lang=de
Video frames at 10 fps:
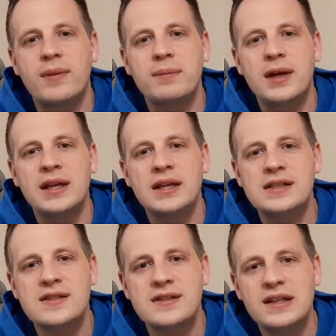Am Ende
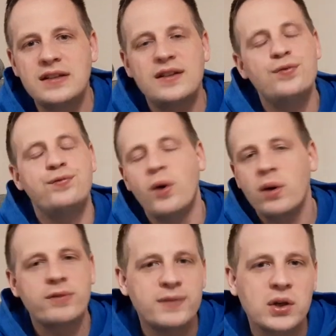ist es nicht die
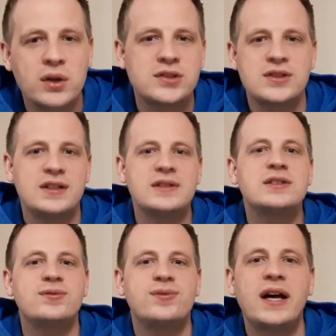Form, wie wir
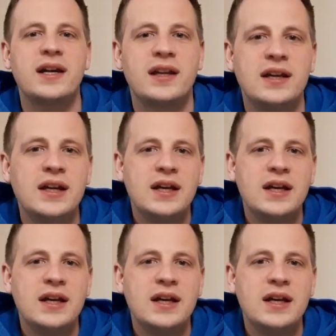Gottesdienst feiern.